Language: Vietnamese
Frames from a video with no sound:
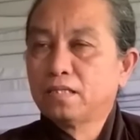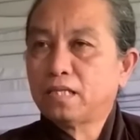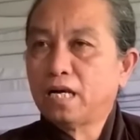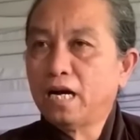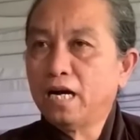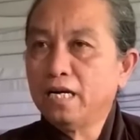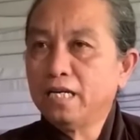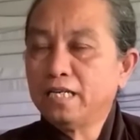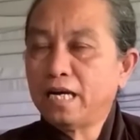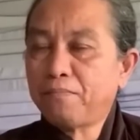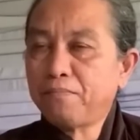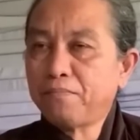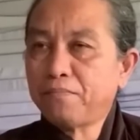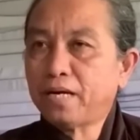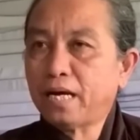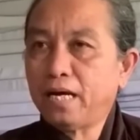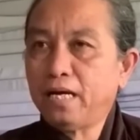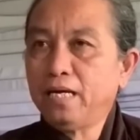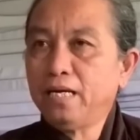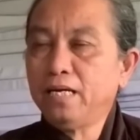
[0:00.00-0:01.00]
từ năm
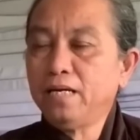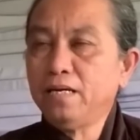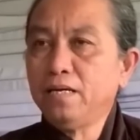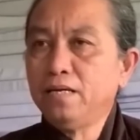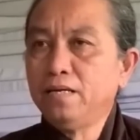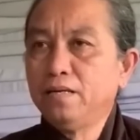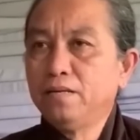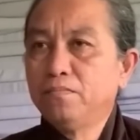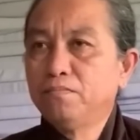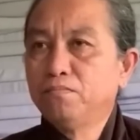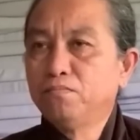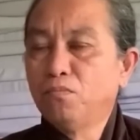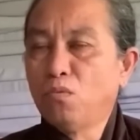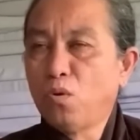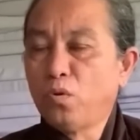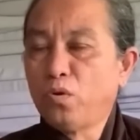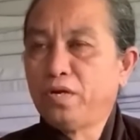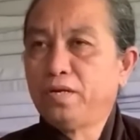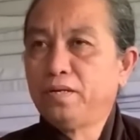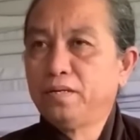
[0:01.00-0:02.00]
kỷ
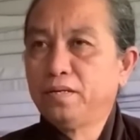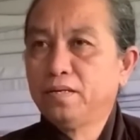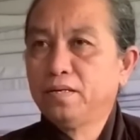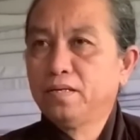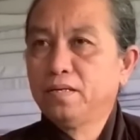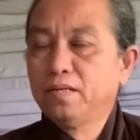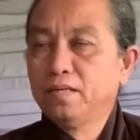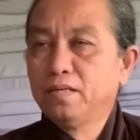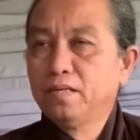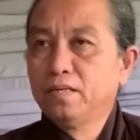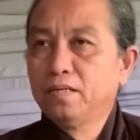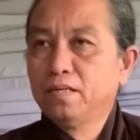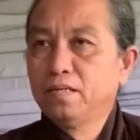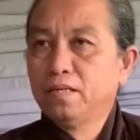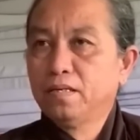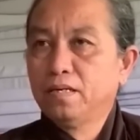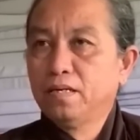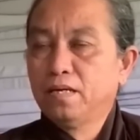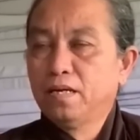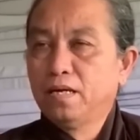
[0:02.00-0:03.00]
mùi
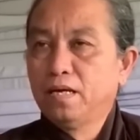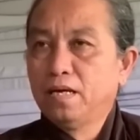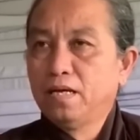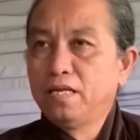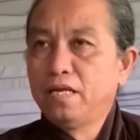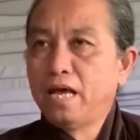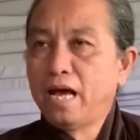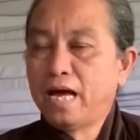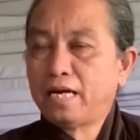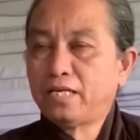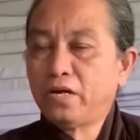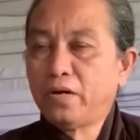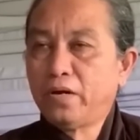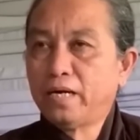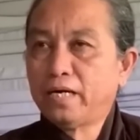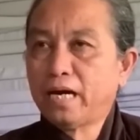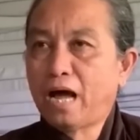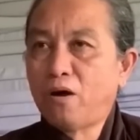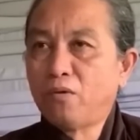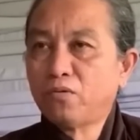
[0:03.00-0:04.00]
và
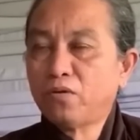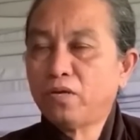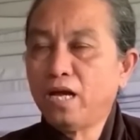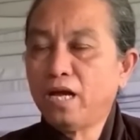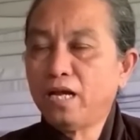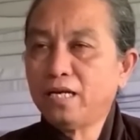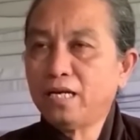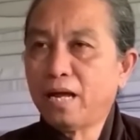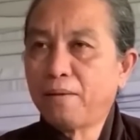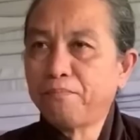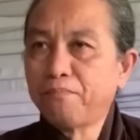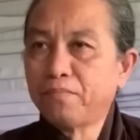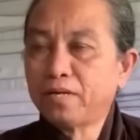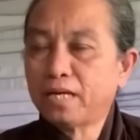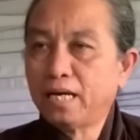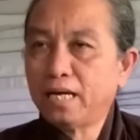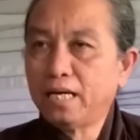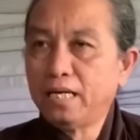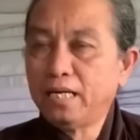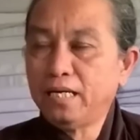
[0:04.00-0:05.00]
truyền đạo cho đến năm
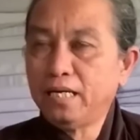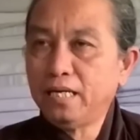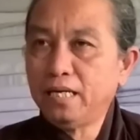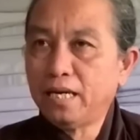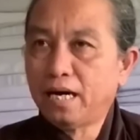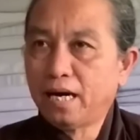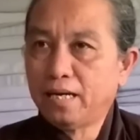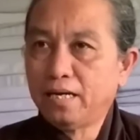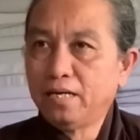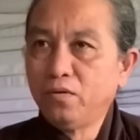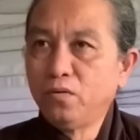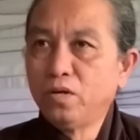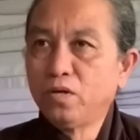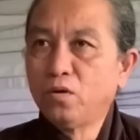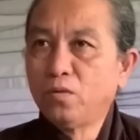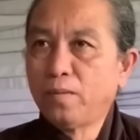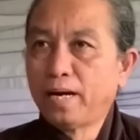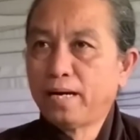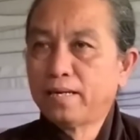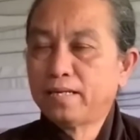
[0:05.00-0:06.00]
kỷ hợi quý
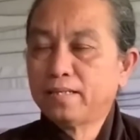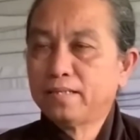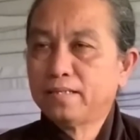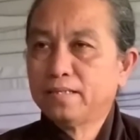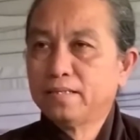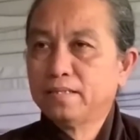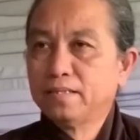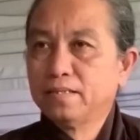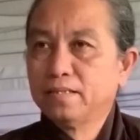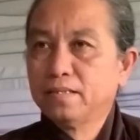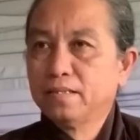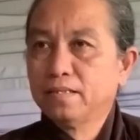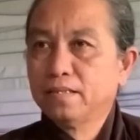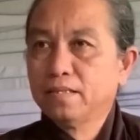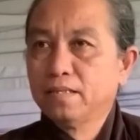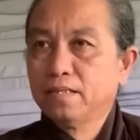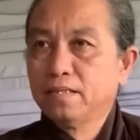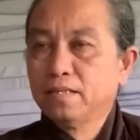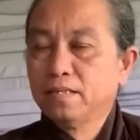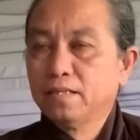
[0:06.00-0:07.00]
cô bác
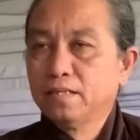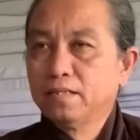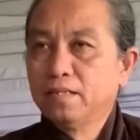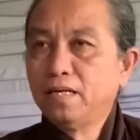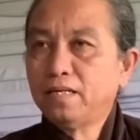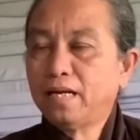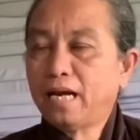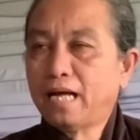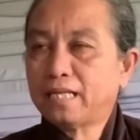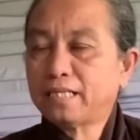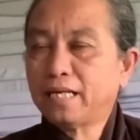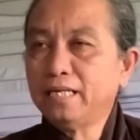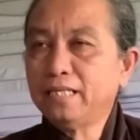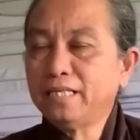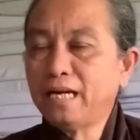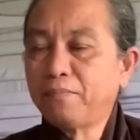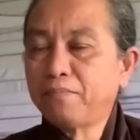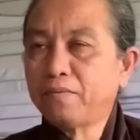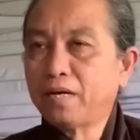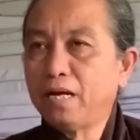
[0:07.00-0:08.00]
tức là
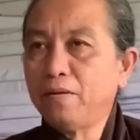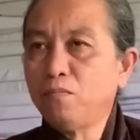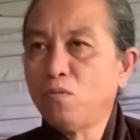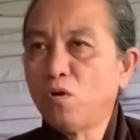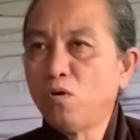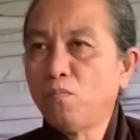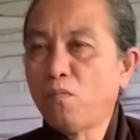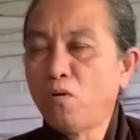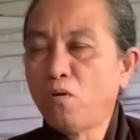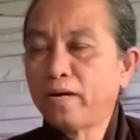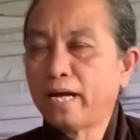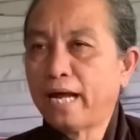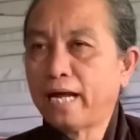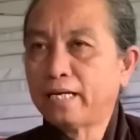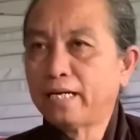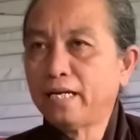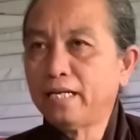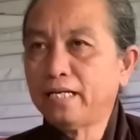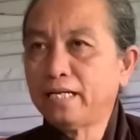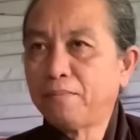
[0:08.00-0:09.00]
tính năm kỷ mùi
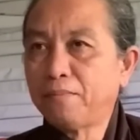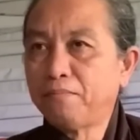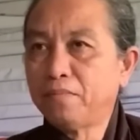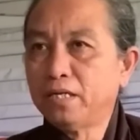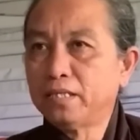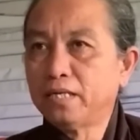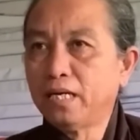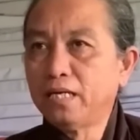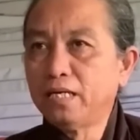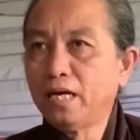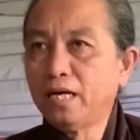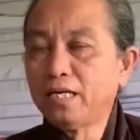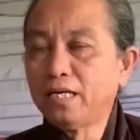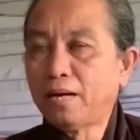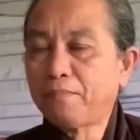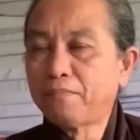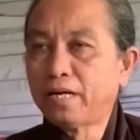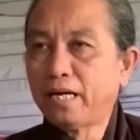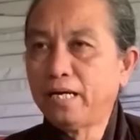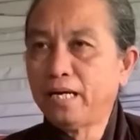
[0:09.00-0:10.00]
1919 đến
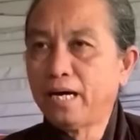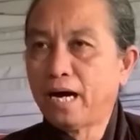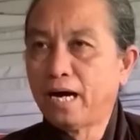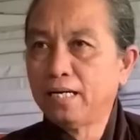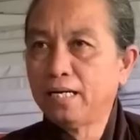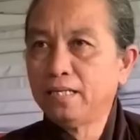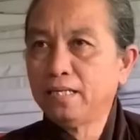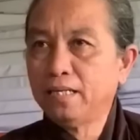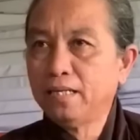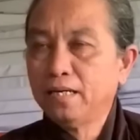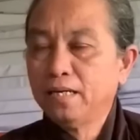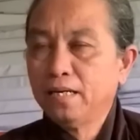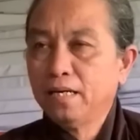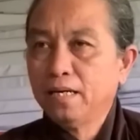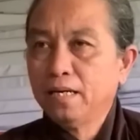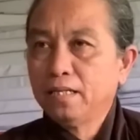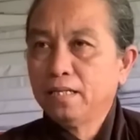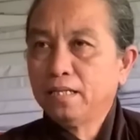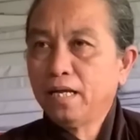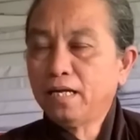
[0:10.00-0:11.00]
năm kỷ hợi
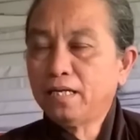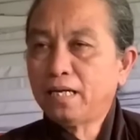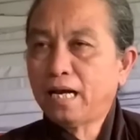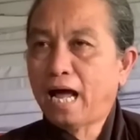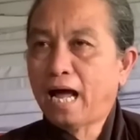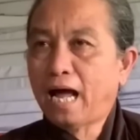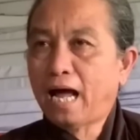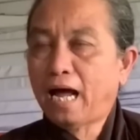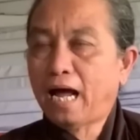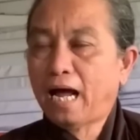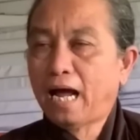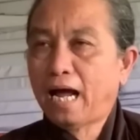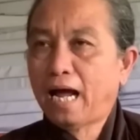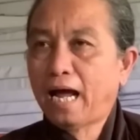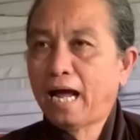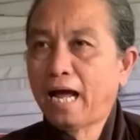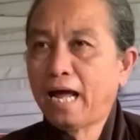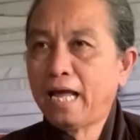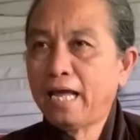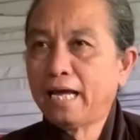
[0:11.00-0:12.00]
tức là
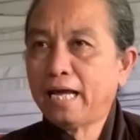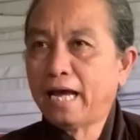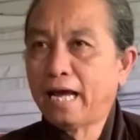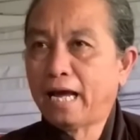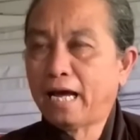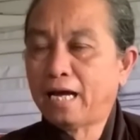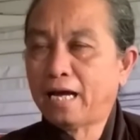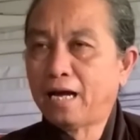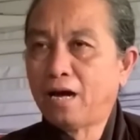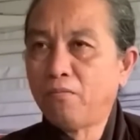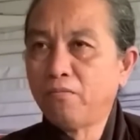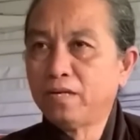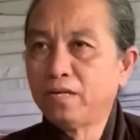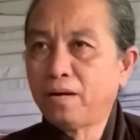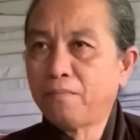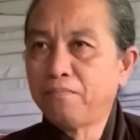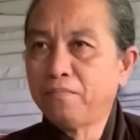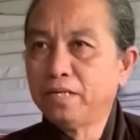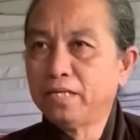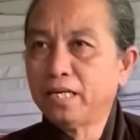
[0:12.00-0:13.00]

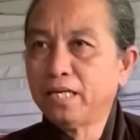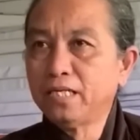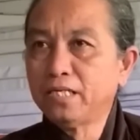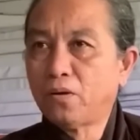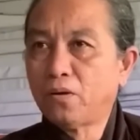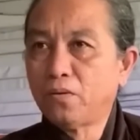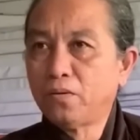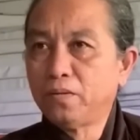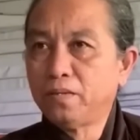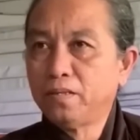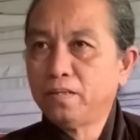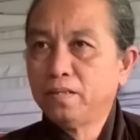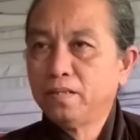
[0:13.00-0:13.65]
2019 rồi